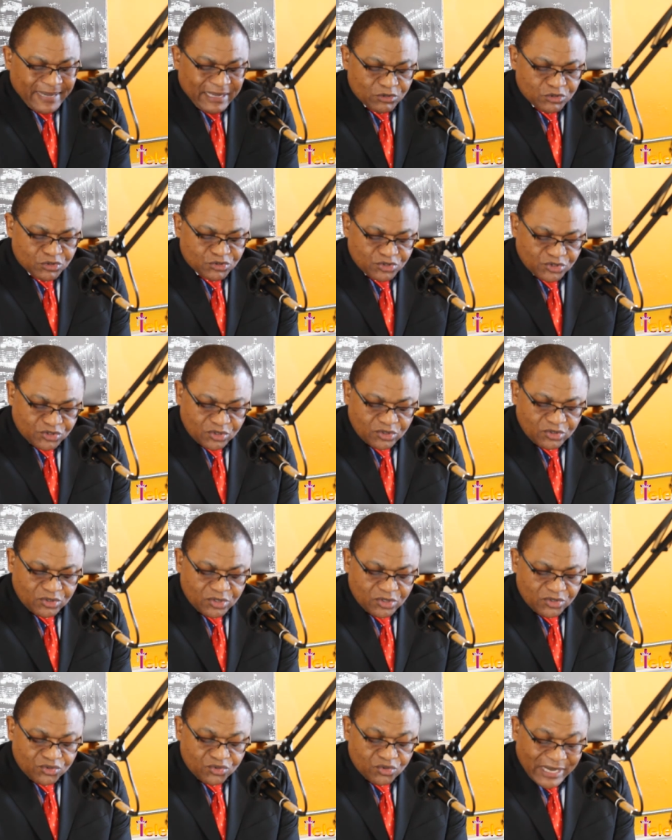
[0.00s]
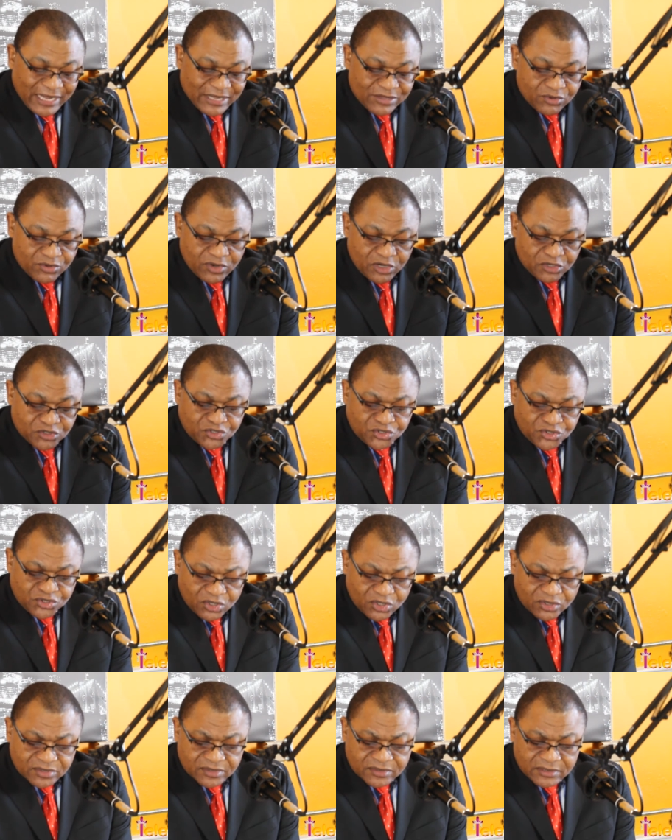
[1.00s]
par le sang de l'agneau, en
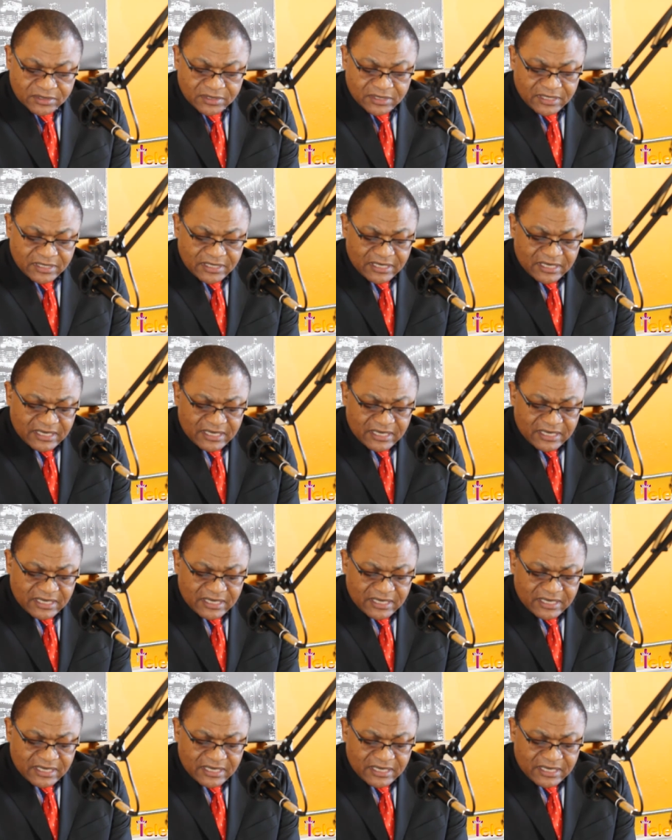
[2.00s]
sorte